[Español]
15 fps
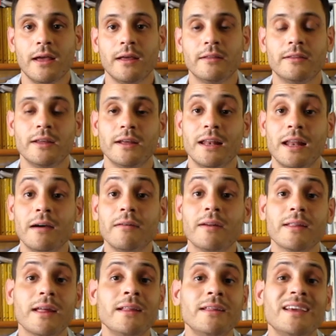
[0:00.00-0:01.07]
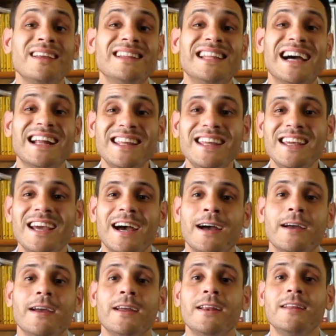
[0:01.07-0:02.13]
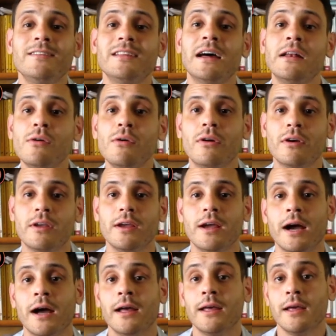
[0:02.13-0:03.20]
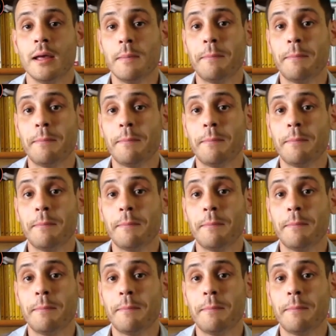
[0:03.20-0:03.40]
Este, la verdad estaría en esa lógica.